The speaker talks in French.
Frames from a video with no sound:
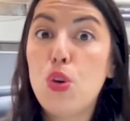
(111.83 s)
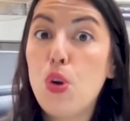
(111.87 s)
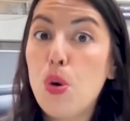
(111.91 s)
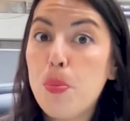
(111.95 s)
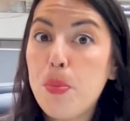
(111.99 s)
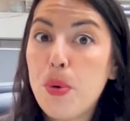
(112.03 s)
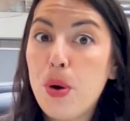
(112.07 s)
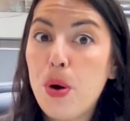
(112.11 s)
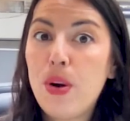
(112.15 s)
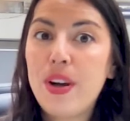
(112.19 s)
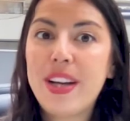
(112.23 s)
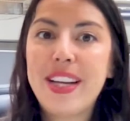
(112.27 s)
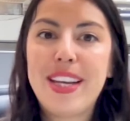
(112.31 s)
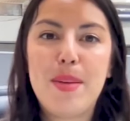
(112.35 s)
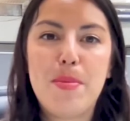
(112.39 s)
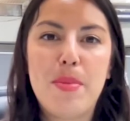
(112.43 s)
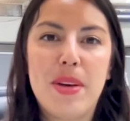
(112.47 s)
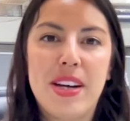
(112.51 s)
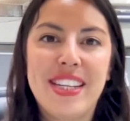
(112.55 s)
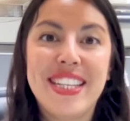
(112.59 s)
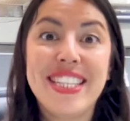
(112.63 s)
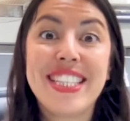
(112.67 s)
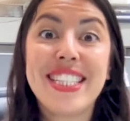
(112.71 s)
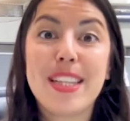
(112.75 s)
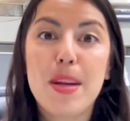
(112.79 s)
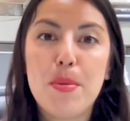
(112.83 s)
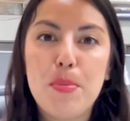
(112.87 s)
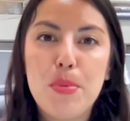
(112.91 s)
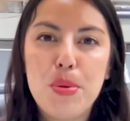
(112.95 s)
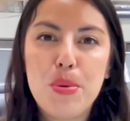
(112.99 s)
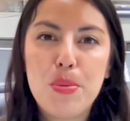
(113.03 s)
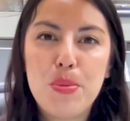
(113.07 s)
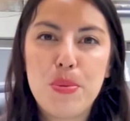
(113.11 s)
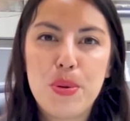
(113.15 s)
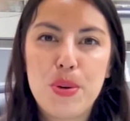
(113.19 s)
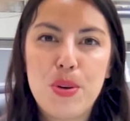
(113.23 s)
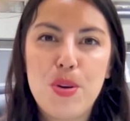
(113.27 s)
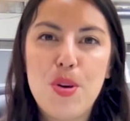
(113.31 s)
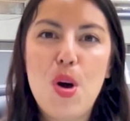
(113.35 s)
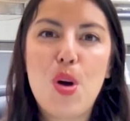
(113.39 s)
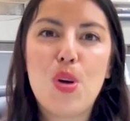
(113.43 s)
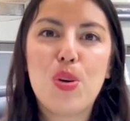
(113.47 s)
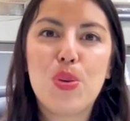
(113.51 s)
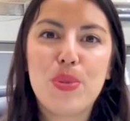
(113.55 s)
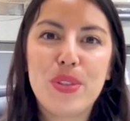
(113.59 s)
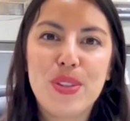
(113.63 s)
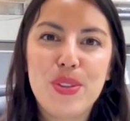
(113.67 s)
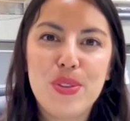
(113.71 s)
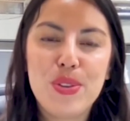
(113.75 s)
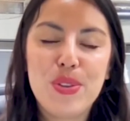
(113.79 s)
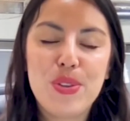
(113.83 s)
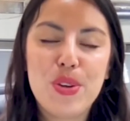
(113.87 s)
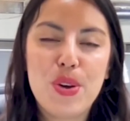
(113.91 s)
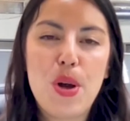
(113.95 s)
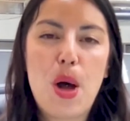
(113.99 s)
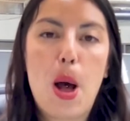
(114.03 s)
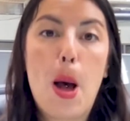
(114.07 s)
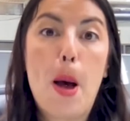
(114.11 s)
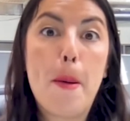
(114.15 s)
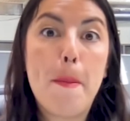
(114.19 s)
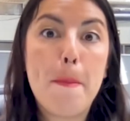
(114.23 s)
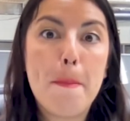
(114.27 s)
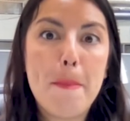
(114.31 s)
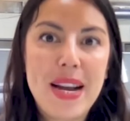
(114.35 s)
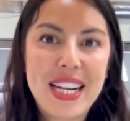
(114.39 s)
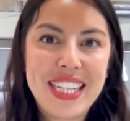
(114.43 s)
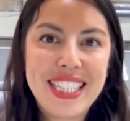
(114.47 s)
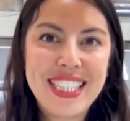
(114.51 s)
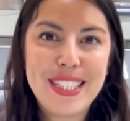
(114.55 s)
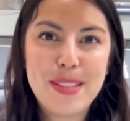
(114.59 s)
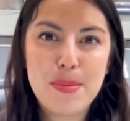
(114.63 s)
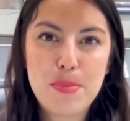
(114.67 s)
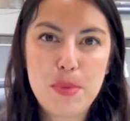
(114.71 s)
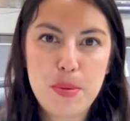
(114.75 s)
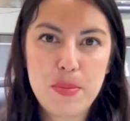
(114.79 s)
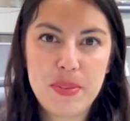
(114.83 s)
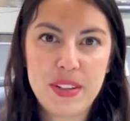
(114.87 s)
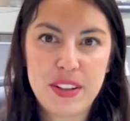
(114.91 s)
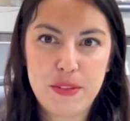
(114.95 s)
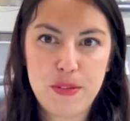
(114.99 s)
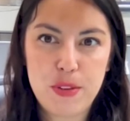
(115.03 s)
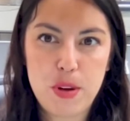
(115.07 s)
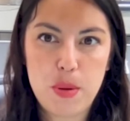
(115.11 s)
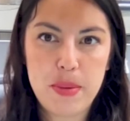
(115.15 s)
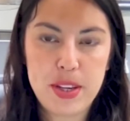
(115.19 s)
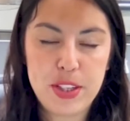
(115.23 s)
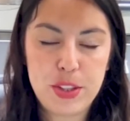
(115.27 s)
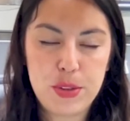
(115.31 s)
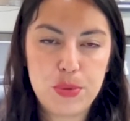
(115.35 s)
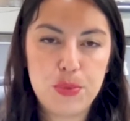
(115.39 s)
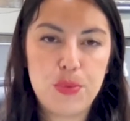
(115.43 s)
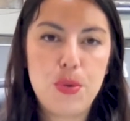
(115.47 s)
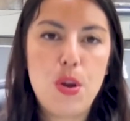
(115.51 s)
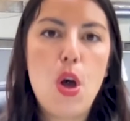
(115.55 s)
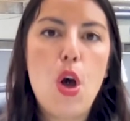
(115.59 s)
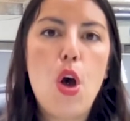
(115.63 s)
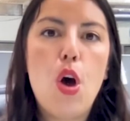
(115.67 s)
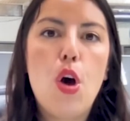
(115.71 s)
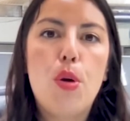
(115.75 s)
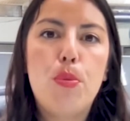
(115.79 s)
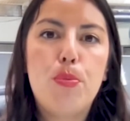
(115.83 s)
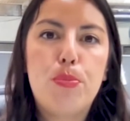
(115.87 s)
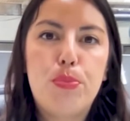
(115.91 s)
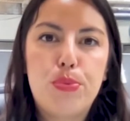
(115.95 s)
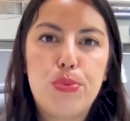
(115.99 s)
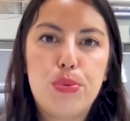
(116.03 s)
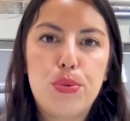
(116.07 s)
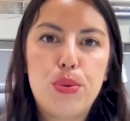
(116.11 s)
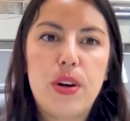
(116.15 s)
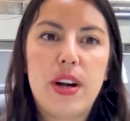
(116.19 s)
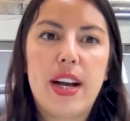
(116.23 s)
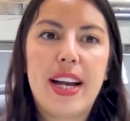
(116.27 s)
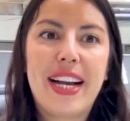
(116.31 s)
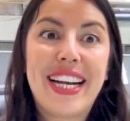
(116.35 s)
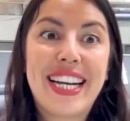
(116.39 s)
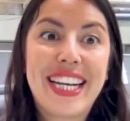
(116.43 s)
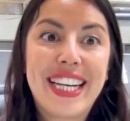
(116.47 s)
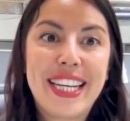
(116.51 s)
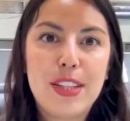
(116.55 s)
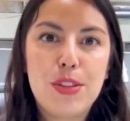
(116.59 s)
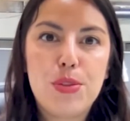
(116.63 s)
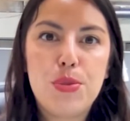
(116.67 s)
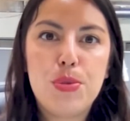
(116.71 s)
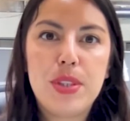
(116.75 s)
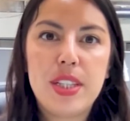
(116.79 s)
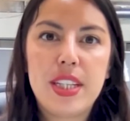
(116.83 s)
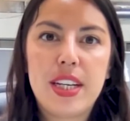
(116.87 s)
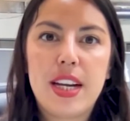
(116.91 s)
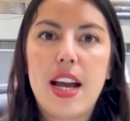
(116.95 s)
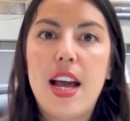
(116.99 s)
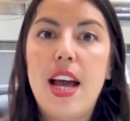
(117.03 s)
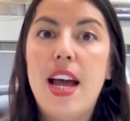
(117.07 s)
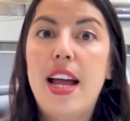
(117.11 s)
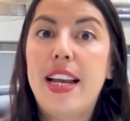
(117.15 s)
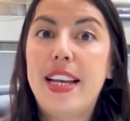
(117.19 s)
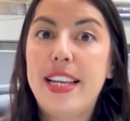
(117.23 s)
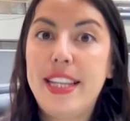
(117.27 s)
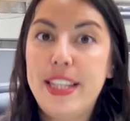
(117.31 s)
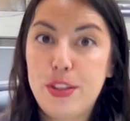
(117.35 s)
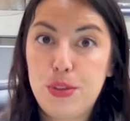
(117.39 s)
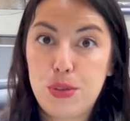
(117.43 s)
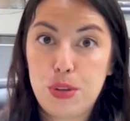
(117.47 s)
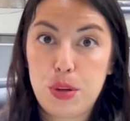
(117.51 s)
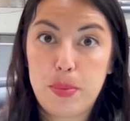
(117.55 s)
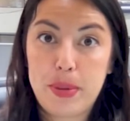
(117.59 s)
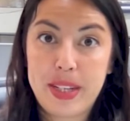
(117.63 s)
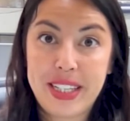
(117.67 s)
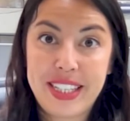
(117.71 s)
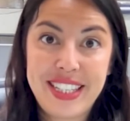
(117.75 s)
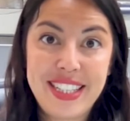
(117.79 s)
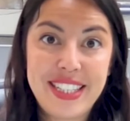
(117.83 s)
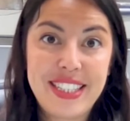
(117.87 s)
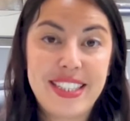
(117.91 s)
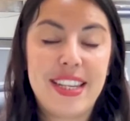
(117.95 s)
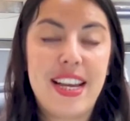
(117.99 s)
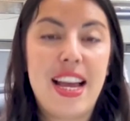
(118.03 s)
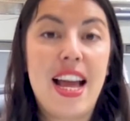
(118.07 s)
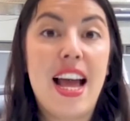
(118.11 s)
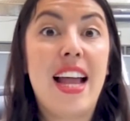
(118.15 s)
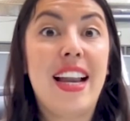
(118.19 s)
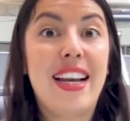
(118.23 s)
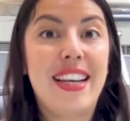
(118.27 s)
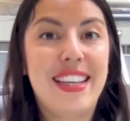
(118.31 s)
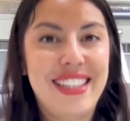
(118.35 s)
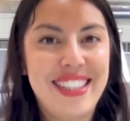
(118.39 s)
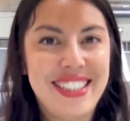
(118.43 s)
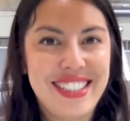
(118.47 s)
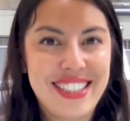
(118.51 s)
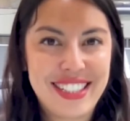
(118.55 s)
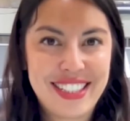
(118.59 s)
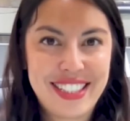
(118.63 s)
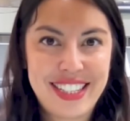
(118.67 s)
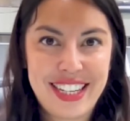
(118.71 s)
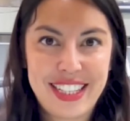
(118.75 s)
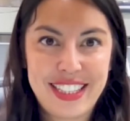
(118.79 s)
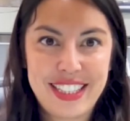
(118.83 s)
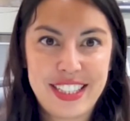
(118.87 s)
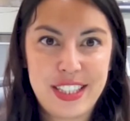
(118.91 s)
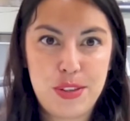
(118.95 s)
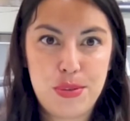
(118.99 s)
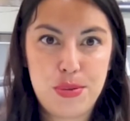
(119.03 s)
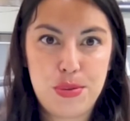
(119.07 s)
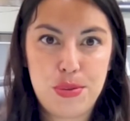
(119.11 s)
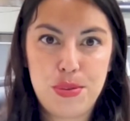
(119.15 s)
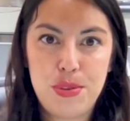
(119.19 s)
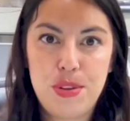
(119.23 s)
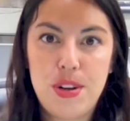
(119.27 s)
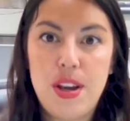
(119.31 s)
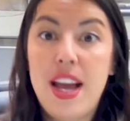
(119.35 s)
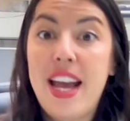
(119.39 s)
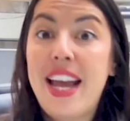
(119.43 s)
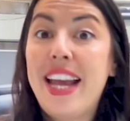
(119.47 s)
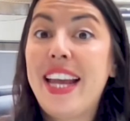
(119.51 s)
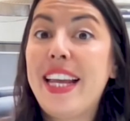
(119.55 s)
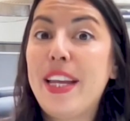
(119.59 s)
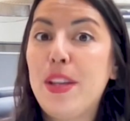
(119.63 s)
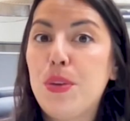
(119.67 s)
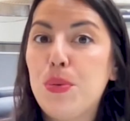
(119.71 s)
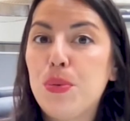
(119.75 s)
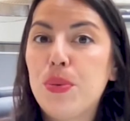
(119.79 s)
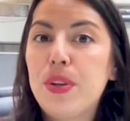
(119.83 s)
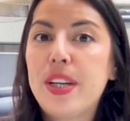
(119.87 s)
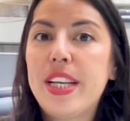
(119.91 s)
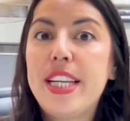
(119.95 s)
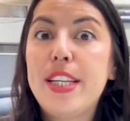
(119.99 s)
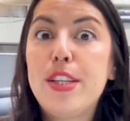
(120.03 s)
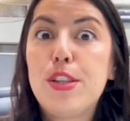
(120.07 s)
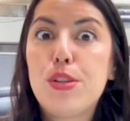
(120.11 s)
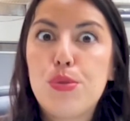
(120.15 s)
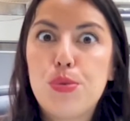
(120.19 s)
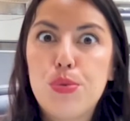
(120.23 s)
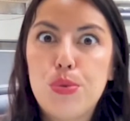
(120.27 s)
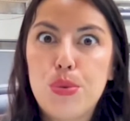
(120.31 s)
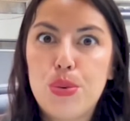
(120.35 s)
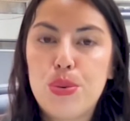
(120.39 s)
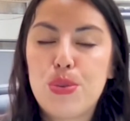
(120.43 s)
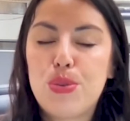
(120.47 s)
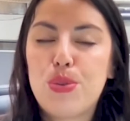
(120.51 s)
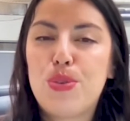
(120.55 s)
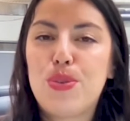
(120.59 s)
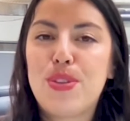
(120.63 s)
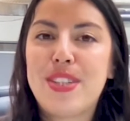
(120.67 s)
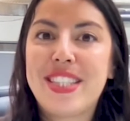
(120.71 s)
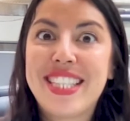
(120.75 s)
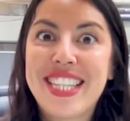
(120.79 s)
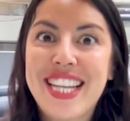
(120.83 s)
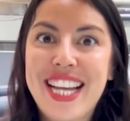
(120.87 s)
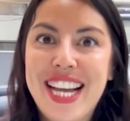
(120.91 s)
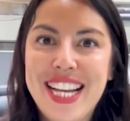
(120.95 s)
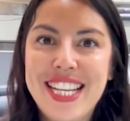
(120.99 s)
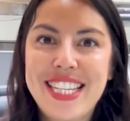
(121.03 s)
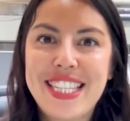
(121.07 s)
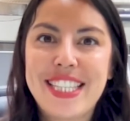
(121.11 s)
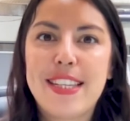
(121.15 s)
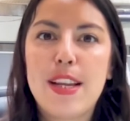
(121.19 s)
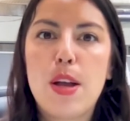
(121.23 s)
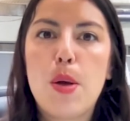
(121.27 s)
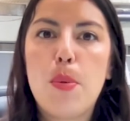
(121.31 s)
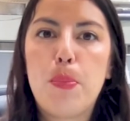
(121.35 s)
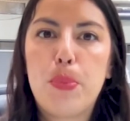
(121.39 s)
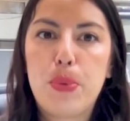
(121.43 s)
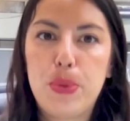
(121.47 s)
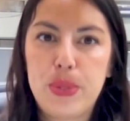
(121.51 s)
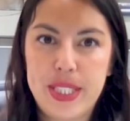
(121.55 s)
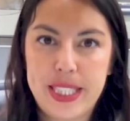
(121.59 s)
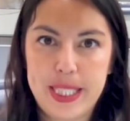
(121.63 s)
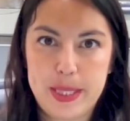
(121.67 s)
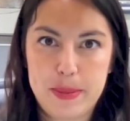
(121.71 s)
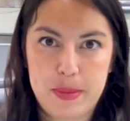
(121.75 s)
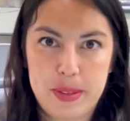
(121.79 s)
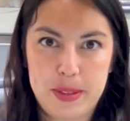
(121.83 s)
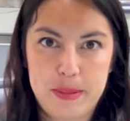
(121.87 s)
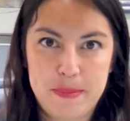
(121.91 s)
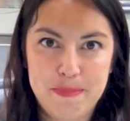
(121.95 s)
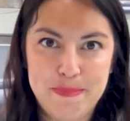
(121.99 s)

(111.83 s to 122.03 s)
Comment Eh bien simplement en lui donnant un maximum d'informations pour réduire les surprises, les incertitudes et donc les sources de stress possible.